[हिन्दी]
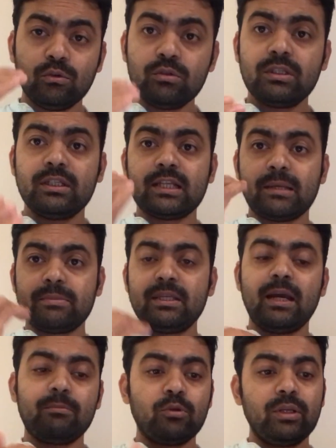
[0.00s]
उस हिसाब से
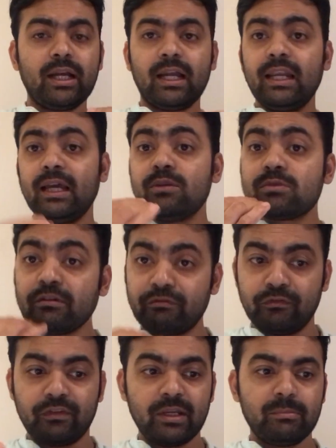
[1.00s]
आपको निकालना है उसका
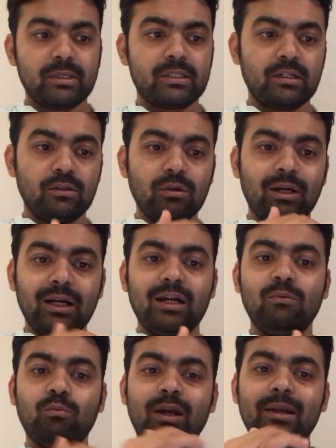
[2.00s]
15 परसेंट तो अगर
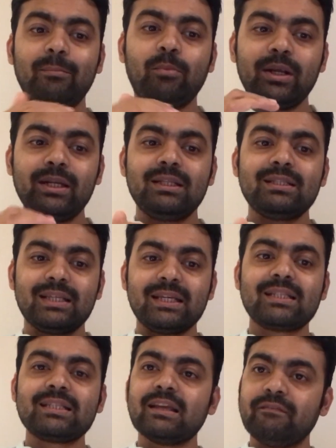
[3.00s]

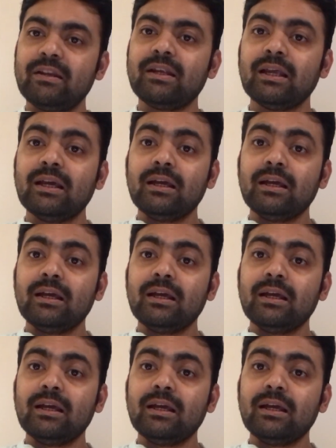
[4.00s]
1.67